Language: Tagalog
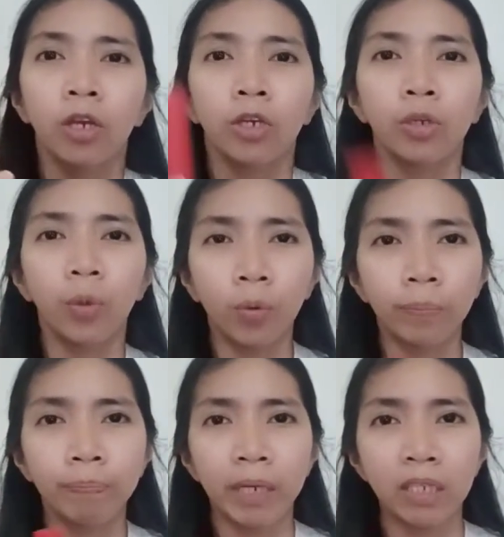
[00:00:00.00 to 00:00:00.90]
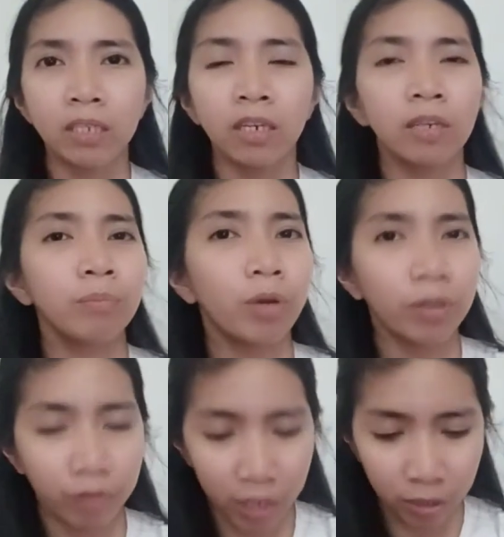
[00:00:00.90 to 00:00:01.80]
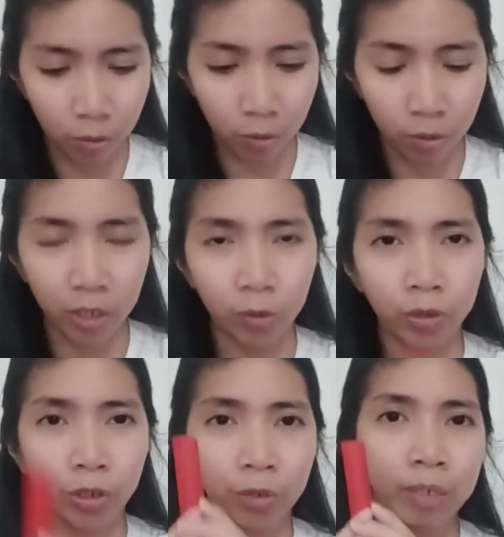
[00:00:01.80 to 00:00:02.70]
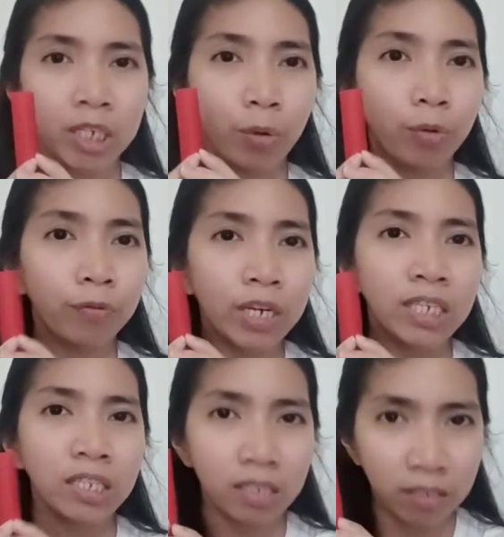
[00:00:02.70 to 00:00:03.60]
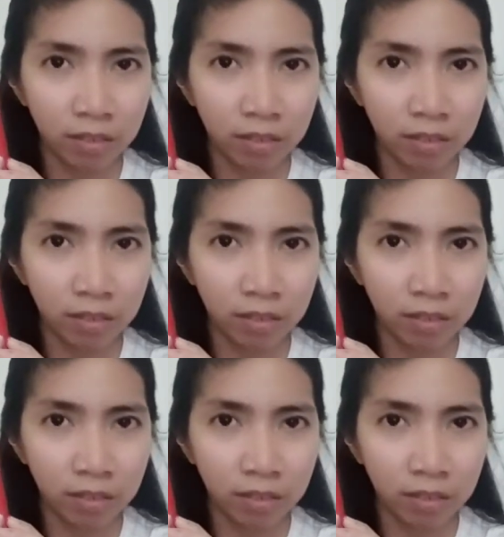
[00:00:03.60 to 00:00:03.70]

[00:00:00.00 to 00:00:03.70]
yung pinsa ng boyfriend ko, in-order pa siya overseas